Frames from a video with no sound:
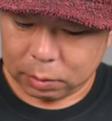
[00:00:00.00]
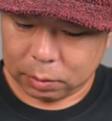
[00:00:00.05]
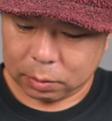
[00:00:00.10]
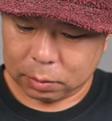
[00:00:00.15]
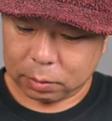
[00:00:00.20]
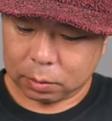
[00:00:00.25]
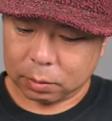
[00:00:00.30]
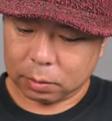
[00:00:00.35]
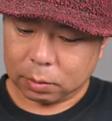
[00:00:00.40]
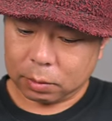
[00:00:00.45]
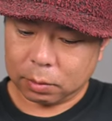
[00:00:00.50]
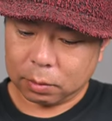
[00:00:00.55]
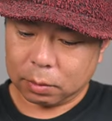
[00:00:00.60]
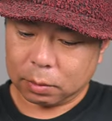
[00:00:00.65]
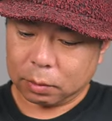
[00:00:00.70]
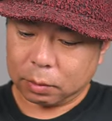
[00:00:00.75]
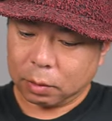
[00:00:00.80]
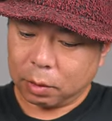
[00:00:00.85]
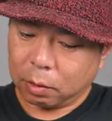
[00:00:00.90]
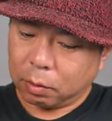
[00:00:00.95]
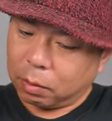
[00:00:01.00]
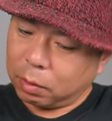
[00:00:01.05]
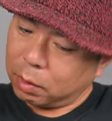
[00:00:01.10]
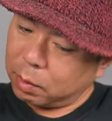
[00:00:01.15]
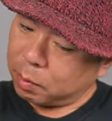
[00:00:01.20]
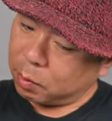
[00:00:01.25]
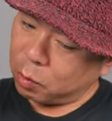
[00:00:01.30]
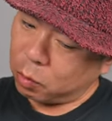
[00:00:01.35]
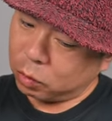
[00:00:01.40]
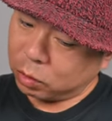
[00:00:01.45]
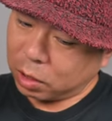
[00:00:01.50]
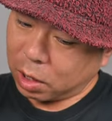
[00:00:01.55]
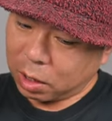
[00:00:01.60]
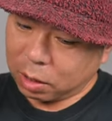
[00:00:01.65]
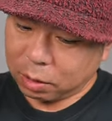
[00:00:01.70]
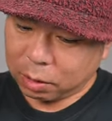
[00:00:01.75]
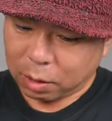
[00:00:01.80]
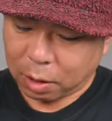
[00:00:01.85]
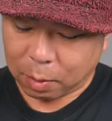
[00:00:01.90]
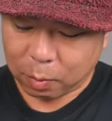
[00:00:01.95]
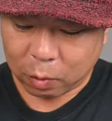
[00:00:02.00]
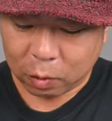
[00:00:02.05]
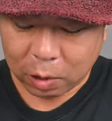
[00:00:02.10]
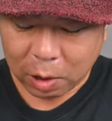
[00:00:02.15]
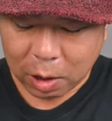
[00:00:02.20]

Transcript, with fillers: うんじゃあこれ持たんかも